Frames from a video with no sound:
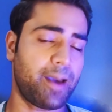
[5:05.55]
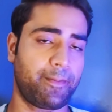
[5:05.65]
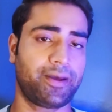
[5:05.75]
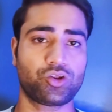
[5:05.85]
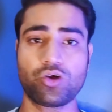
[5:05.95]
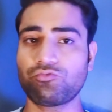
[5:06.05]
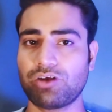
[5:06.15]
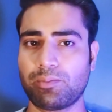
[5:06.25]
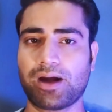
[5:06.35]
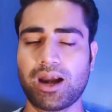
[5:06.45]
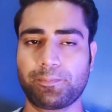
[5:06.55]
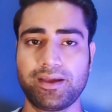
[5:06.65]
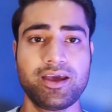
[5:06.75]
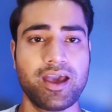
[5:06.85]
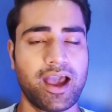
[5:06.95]
अमेजोन और फ्लिपकार्ट
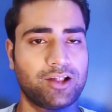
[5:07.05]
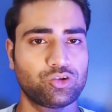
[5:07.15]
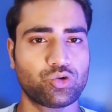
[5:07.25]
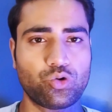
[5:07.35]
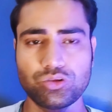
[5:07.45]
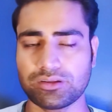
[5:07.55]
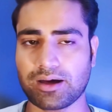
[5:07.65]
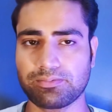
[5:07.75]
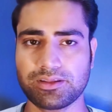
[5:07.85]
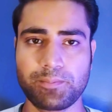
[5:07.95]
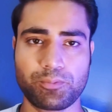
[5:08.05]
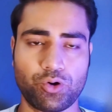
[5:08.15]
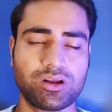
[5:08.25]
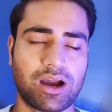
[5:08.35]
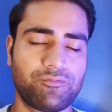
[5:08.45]
पे दोस्तों उस हिसाब से ये
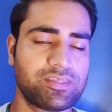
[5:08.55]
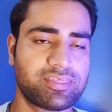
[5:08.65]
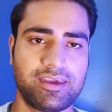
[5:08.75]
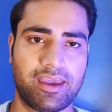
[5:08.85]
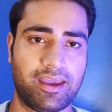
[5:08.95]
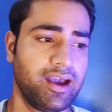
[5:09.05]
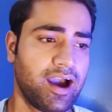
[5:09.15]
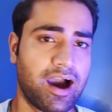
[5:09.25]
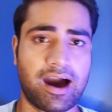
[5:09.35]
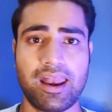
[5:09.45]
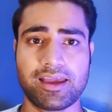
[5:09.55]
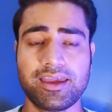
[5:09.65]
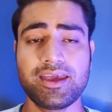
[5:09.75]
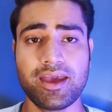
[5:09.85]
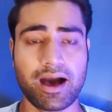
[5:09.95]
प्रोडक्ट काफी सही है
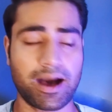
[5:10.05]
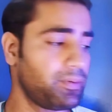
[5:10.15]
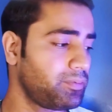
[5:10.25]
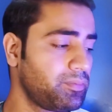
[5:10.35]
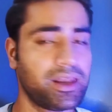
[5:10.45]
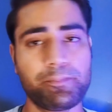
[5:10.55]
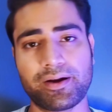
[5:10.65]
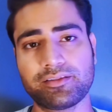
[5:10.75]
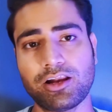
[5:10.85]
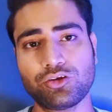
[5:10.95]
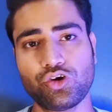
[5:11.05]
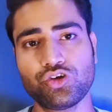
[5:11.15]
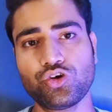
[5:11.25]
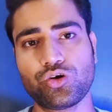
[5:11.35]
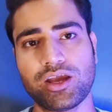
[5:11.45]
हालांकि अभी भी मेरी पर्सनल
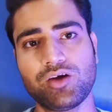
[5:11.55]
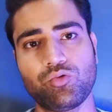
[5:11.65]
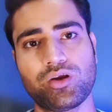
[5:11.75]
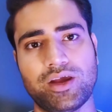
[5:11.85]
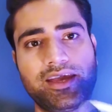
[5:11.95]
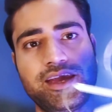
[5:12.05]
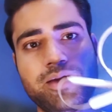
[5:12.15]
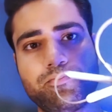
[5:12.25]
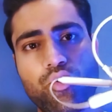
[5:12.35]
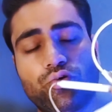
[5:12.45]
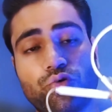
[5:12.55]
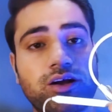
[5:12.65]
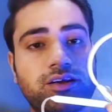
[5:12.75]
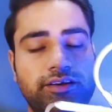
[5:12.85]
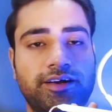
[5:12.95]
चॉइस जो रहेगी वो रहेगी ये बोट
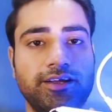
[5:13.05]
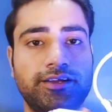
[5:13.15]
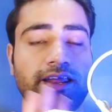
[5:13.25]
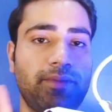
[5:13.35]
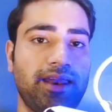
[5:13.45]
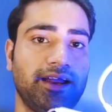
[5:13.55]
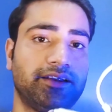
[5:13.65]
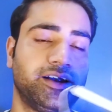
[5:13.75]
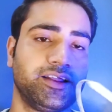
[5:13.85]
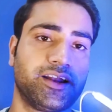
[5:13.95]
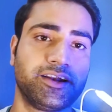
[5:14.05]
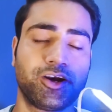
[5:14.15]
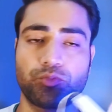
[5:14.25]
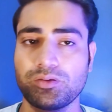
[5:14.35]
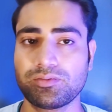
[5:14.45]
रोकर ट्रिनिटी जिन्हें मैंने की थर्टीन
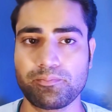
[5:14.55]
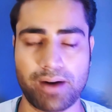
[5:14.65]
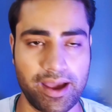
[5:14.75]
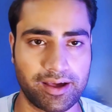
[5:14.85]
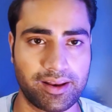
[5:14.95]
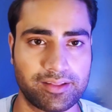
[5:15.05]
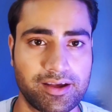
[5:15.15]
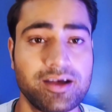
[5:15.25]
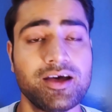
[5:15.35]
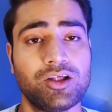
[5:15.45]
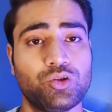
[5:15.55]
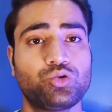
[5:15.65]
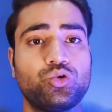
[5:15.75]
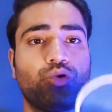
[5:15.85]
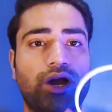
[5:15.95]
हंड्रेड रुपीज में बाय करा था
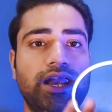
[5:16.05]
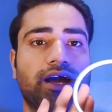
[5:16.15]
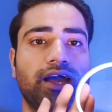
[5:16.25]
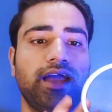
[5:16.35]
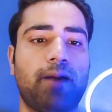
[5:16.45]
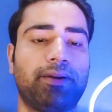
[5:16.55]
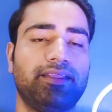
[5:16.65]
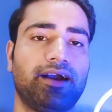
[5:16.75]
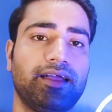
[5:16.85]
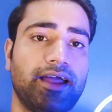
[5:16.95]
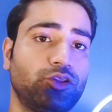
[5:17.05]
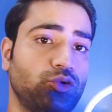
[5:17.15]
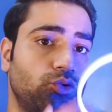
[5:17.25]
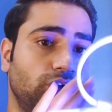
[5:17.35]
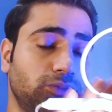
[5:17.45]
दोस्तों कहीं ना कहीं यहाँ पर देखा जाए
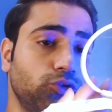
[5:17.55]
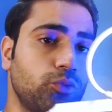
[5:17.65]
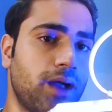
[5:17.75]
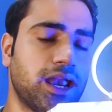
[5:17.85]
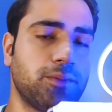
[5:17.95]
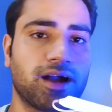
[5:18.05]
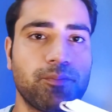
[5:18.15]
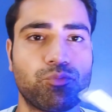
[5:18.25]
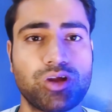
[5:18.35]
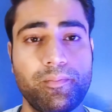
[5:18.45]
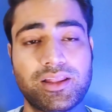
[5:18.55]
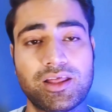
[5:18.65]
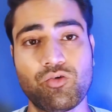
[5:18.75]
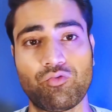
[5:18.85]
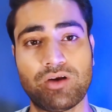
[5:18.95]
तो इसमें जो बैटरी बैकअप मुझे
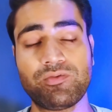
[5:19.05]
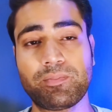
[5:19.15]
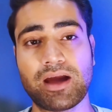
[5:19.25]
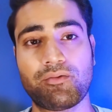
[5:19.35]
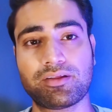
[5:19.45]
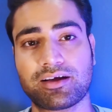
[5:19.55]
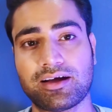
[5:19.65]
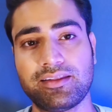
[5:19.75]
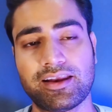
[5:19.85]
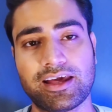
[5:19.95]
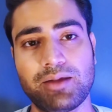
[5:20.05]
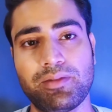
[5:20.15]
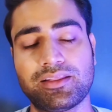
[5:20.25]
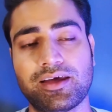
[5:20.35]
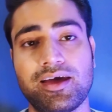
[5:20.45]
मिलता है वो वन फिफ्टी आवर्स तक का देखने के लिए
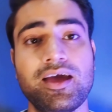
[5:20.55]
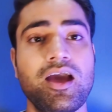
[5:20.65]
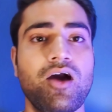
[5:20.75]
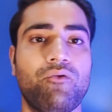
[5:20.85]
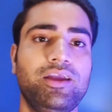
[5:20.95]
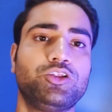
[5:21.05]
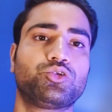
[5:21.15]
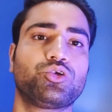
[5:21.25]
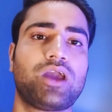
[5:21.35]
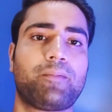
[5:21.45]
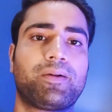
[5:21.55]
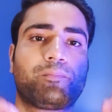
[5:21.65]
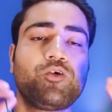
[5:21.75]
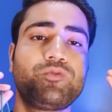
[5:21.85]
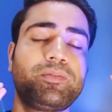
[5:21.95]
मिलता है वहीं दोस्तों यहाँ पर
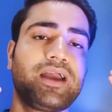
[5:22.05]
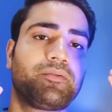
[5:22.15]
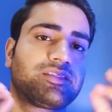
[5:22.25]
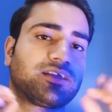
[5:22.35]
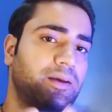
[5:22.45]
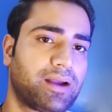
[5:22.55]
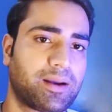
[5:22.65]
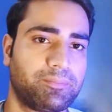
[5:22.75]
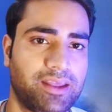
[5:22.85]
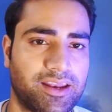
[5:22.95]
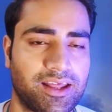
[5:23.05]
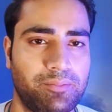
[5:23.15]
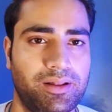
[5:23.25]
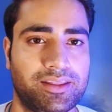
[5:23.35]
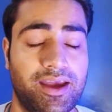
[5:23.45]
आपको फिफ्टी आवर्स तक का बैकअप देखने के
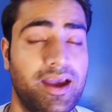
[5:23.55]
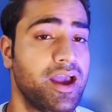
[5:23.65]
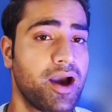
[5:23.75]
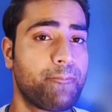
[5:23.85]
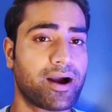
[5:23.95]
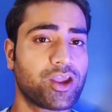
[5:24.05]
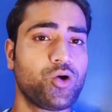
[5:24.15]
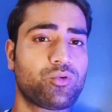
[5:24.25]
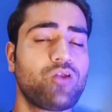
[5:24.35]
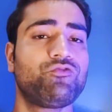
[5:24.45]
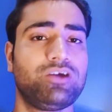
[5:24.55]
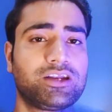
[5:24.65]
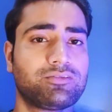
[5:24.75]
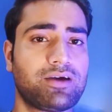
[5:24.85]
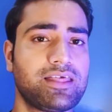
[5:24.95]
लिए मिलता है बाकी ओवरऑल
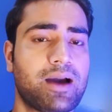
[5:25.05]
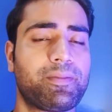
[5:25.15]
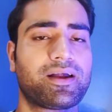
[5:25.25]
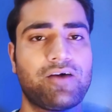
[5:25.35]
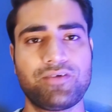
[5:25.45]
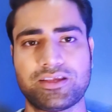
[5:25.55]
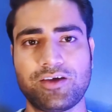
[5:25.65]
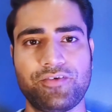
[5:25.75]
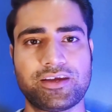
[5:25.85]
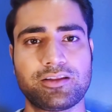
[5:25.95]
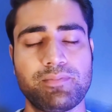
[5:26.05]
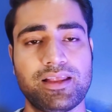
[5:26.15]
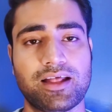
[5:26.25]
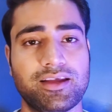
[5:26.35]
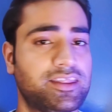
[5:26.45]
फीचर्स वाइज यहाँ पर काफी अच्छे फीचर्स मिल
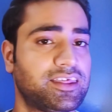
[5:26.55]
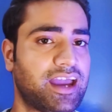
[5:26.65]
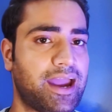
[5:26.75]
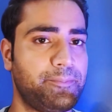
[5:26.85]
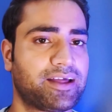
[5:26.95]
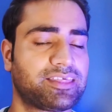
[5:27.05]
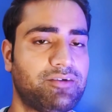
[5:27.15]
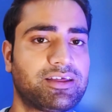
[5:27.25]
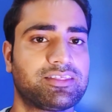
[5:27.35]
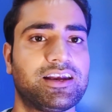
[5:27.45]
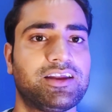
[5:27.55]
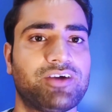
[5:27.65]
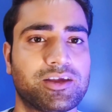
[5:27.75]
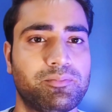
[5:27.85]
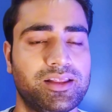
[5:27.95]
जाते हैं जैसे कि आई पी की
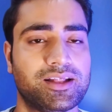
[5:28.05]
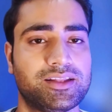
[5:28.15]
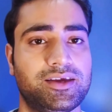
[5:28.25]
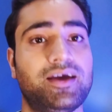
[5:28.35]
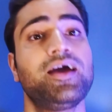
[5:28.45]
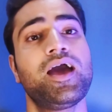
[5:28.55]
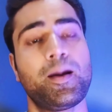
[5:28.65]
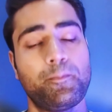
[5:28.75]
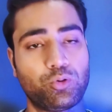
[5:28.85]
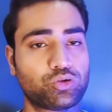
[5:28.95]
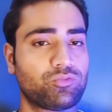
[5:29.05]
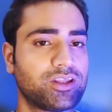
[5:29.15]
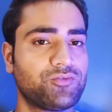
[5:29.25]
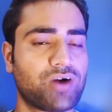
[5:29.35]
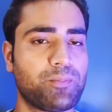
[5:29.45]
सर्टिफिकेशन मिल जाती है ब्लूटूथ
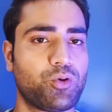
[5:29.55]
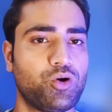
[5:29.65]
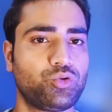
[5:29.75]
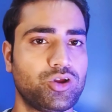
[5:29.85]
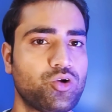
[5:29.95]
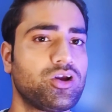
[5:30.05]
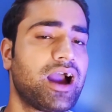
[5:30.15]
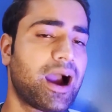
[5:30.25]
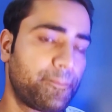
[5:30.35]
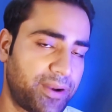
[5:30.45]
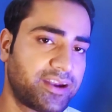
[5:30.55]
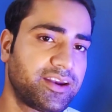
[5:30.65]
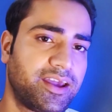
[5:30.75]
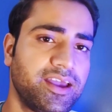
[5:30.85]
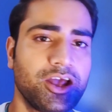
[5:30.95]
वर्जन फाइव पॉइंट टू है जो कि
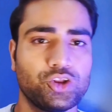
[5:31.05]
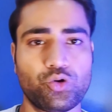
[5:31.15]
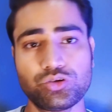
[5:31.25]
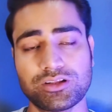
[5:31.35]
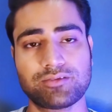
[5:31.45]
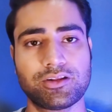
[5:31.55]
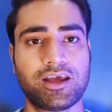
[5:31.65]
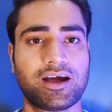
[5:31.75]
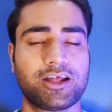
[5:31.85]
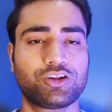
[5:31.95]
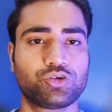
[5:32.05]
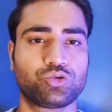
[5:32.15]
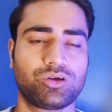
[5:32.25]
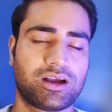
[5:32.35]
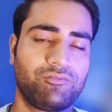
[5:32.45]
अपडेटेड है तो उस हिसाब से देखा जाए तो
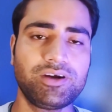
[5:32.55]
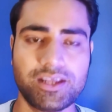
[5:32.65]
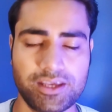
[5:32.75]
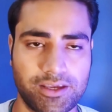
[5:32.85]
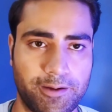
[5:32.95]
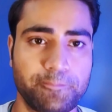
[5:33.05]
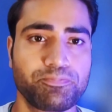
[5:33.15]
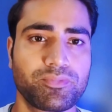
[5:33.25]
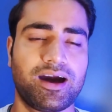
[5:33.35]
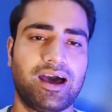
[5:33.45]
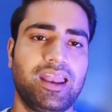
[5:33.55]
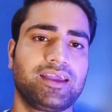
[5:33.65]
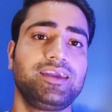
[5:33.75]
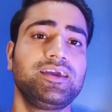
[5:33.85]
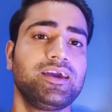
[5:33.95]
दोस्तों ये काफी ठीक है
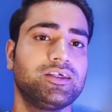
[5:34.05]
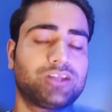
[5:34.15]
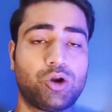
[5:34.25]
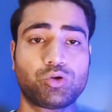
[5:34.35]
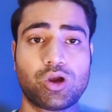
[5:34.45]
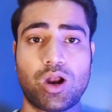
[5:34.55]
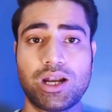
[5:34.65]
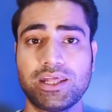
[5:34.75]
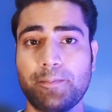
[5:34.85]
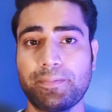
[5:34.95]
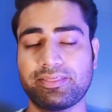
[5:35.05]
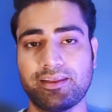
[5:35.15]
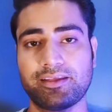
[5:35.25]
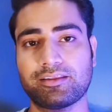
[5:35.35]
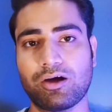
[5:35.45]
हालांकि साउंड की क्वालिटी यहाँ पर
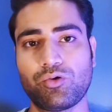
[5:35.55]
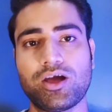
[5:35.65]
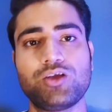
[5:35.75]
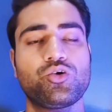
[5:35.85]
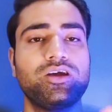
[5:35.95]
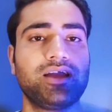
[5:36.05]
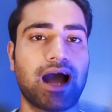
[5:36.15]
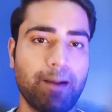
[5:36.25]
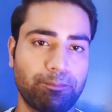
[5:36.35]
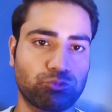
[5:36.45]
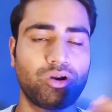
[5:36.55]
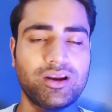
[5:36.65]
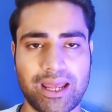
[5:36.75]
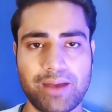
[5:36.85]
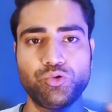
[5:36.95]
सिग्नेचर साउंड है जो कि आप
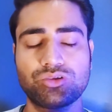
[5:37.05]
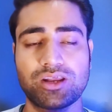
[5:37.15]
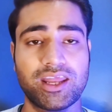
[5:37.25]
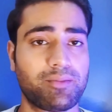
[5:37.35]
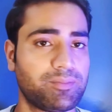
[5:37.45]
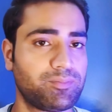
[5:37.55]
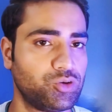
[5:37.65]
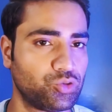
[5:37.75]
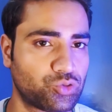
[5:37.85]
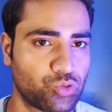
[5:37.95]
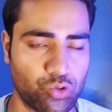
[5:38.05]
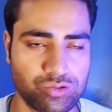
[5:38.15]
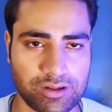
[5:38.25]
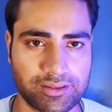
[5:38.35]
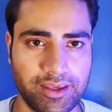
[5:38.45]
थोड़े टाइम यूज करने के बाद में यूज तो हो
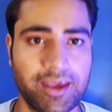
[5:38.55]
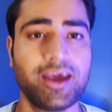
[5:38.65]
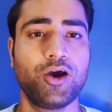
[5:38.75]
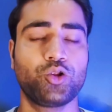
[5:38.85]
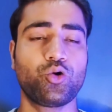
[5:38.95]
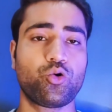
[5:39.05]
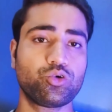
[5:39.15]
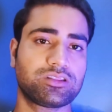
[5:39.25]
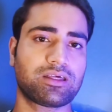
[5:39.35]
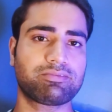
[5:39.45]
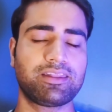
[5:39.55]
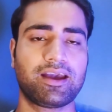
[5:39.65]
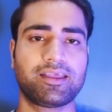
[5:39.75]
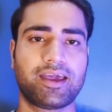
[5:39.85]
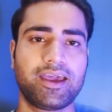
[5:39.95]
सकते हैं तो उस हिसाब से
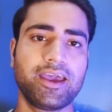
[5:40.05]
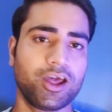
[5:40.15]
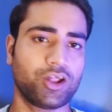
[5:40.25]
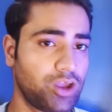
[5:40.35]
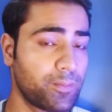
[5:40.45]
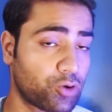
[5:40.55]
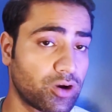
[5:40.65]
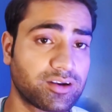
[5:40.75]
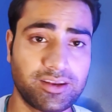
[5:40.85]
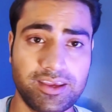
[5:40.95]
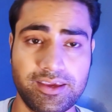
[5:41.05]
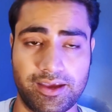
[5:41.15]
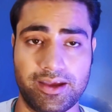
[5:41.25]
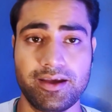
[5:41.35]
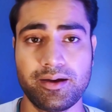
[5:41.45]
देखा जाए ये प्रोडक्ट ठीक
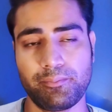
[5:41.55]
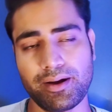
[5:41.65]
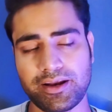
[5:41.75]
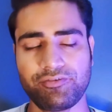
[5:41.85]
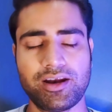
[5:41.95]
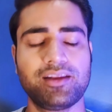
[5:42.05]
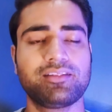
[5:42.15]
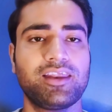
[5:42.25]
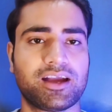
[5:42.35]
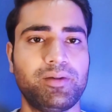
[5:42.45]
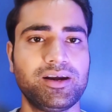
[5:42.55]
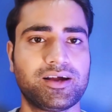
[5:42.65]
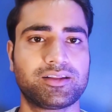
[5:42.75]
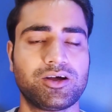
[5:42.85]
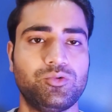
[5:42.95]
है मैं डेफिनेटली इसे रिकमेंड
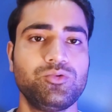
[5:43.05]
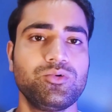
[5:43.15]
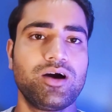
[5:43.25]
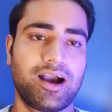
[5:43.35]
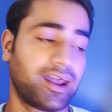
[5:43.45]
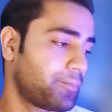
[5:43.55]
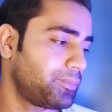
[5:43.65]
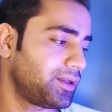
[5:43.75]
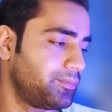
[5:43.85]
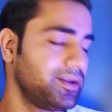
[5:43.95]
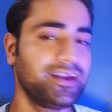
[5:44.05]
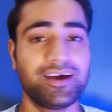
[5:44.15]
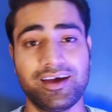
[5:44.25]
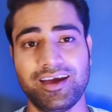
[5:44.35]
करता हूँ अगर आपने कभी